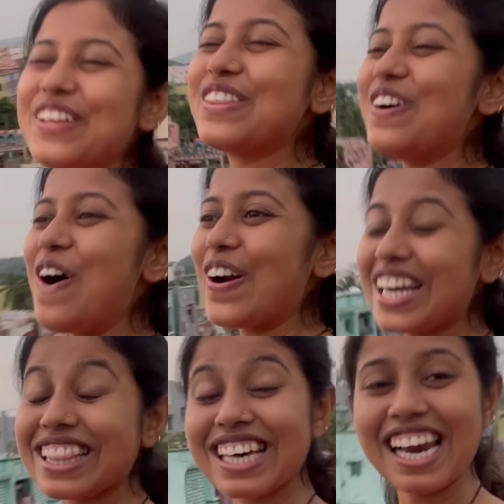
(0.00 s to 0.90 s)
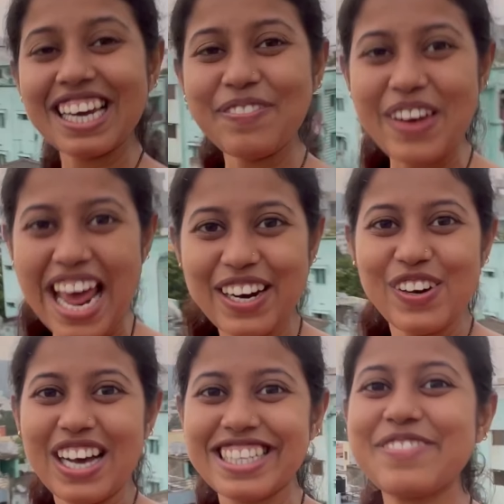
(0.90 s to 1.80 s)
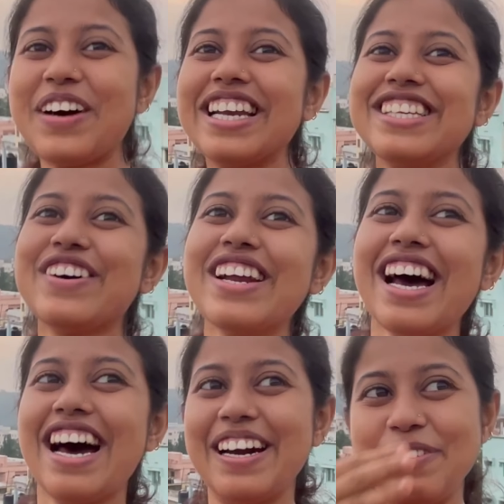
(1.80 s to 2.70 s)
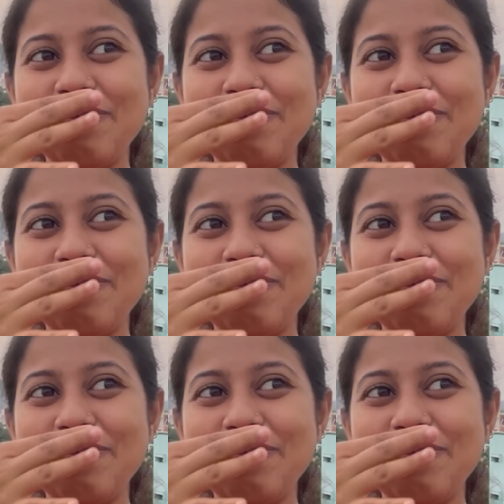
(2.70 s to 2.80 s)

তো হঠাৎ কালকে প্ল্যান হলো আজকে বাড়ি যাওয়ার আর